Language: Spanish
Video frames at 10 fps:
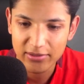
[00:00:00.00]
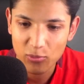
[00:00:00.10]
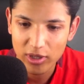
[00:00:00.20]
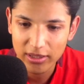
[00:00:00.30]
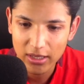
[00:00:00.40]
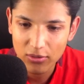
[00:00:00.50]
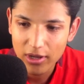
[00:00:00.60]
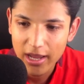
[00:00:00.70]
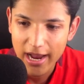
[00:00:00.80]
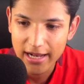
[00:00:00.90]
hace un buen tiro.
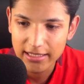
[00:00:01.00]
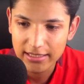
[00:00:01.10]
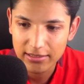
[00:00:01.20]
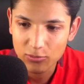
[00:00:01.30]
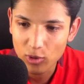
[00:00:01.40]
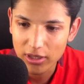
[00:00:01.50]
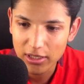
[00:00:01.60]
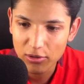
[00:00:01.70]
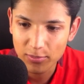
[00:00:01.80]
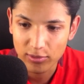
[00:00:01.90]
Ahí se hace un buen
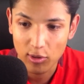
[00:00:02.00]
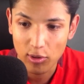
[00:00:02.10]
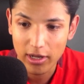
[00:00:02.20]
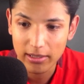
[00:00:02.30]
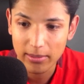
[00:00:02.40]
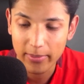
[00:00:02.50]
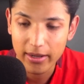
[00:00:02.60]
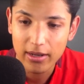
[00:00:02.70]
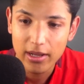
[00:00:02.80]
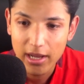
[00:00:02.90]
tiro y pues lo logra
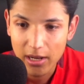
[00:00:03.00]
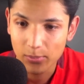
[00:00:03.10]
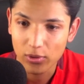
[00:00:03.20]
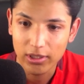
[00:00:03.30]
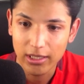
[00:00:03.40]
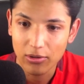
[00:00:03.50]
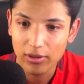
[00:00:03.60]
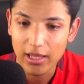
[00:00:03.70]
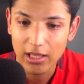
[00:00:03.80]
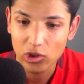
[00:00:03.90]
tapar el portero
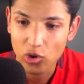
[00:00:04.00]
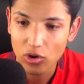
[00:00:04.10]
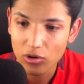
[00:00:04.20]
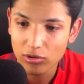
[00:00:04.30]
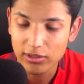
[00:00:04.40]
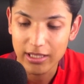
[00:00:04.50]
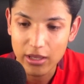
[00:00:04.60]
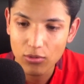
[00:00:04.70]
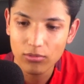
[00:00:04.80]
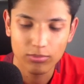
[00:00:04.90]
de Troncos.
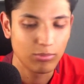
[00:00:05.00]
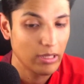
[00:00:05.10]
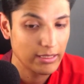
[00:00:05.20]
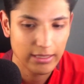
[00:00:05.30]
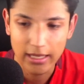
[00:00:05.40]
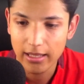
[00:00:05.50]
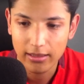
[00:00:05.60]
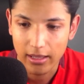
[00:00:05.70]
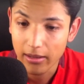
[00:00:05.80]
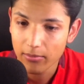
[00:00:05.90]
Y uh,
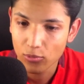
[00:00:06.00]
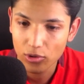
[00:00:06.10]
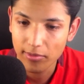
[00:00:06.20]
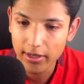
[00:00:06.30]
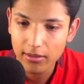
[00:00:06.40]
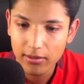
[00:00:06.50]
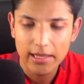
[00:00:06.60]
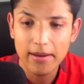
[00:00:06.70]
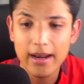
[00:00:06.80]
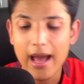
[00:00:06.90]
excelente, ¿eh? muy bien. Y
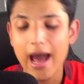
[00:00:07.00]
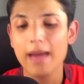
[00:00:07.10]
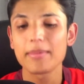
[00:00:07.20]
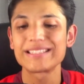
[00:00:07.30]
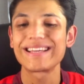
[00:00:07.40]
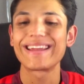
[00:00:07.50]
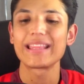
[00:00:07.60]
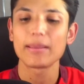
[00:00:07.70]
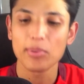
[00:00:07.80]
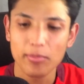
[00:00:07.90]
llevan arma
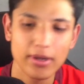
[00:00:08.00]
secreta por